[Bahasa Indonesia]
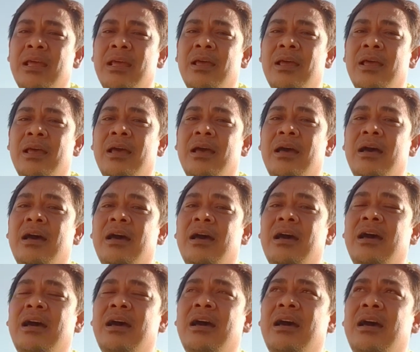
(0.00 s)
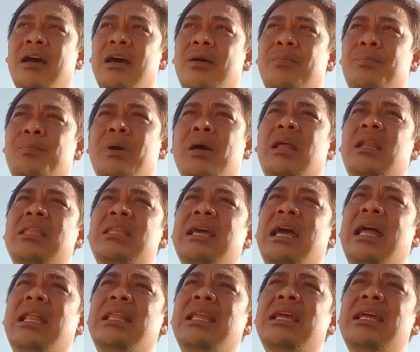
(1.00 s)
eh,
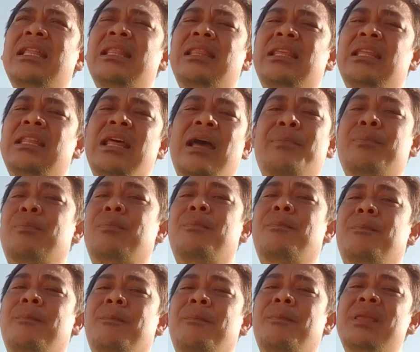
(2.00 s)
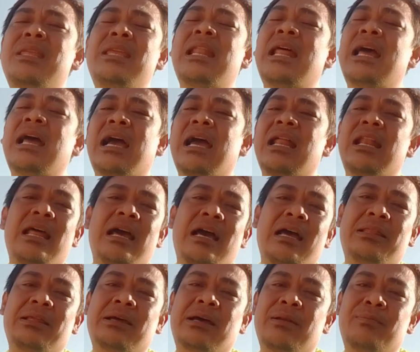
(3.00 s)
pekerjaannya tidak menyenangkan lah
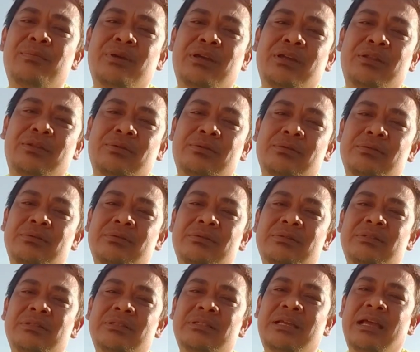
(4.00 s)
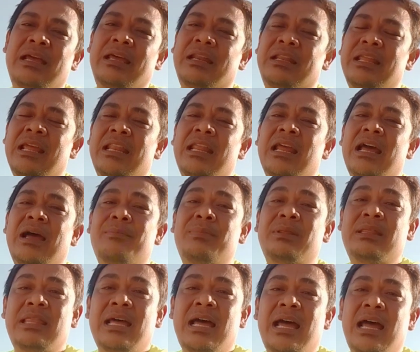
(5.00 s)
katakan begitu. Akhirnya dia nggak
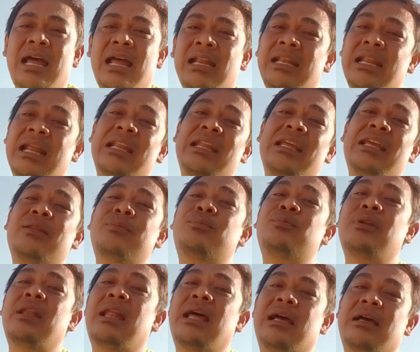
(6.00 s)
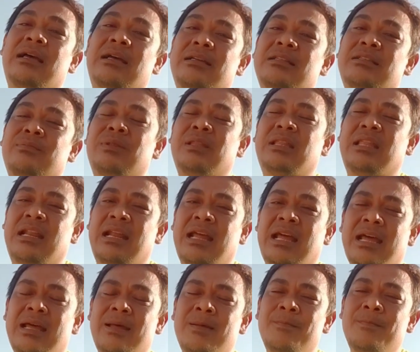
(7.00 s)
betah dan ingin pulang. Sementara
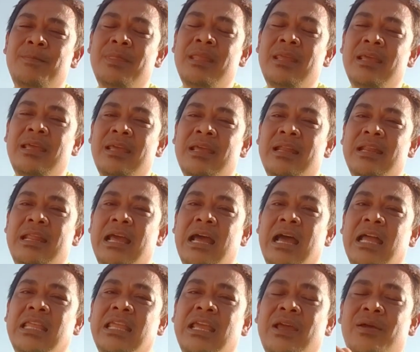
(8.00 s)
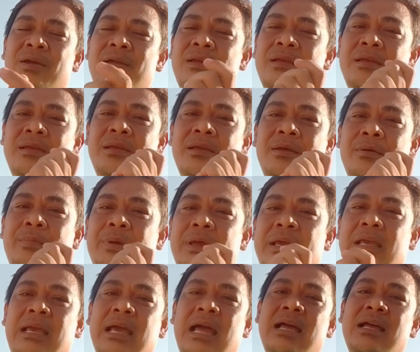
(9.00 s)
dia hanya
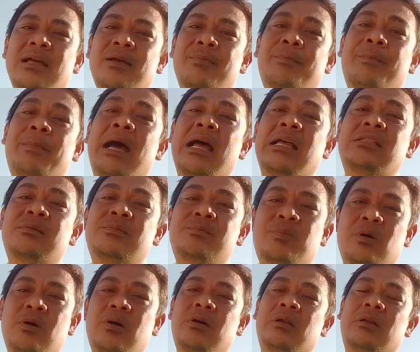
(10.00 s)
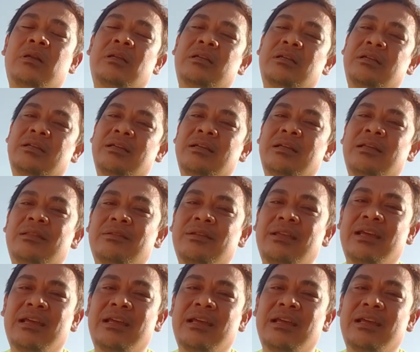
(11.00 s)
pegang paspor gitu ya.